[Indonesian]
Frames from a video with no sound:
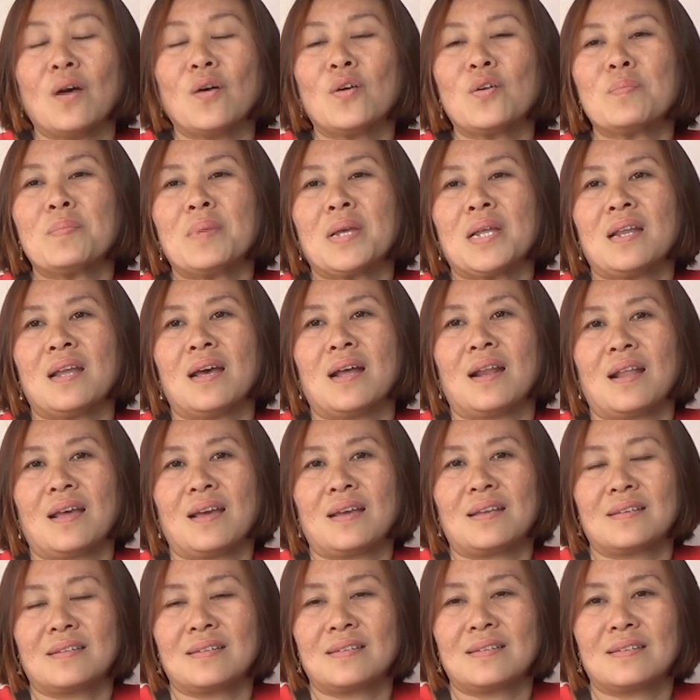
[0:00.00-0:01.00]
Daun beda
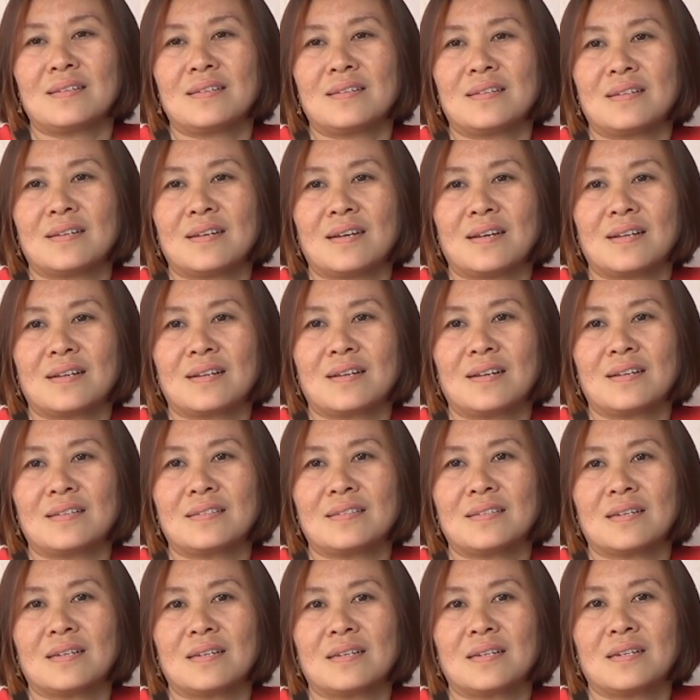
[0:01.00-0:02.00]
lagi. Kalau daun
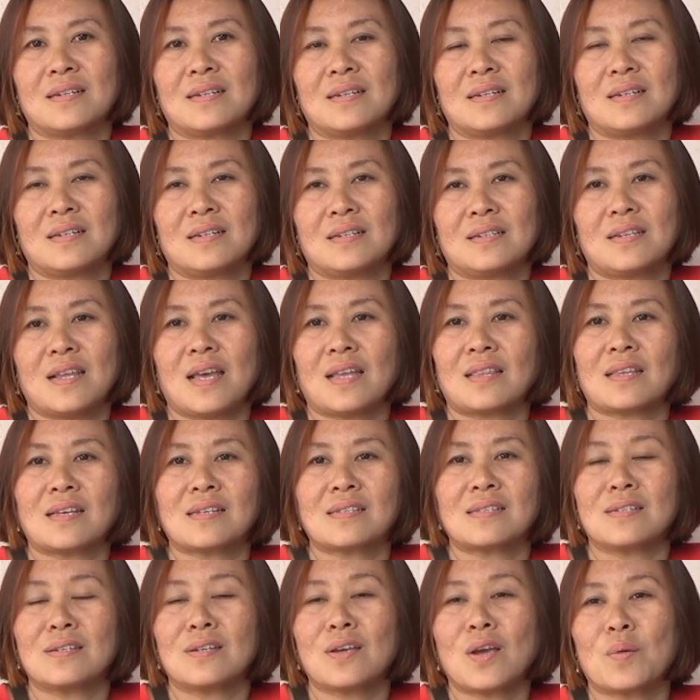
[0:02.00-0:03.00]
berapa, sih? Di
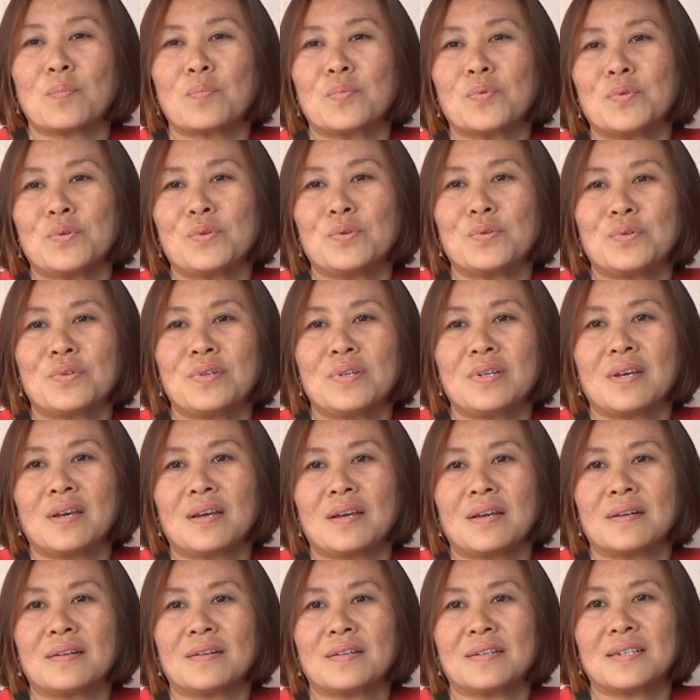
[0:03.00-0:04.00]
atas 30.
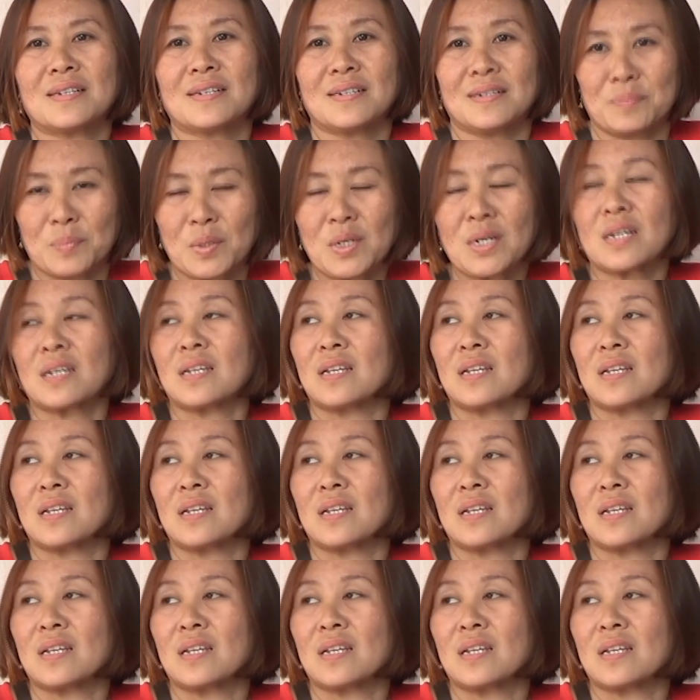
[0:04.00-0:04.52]
Per kilo. Per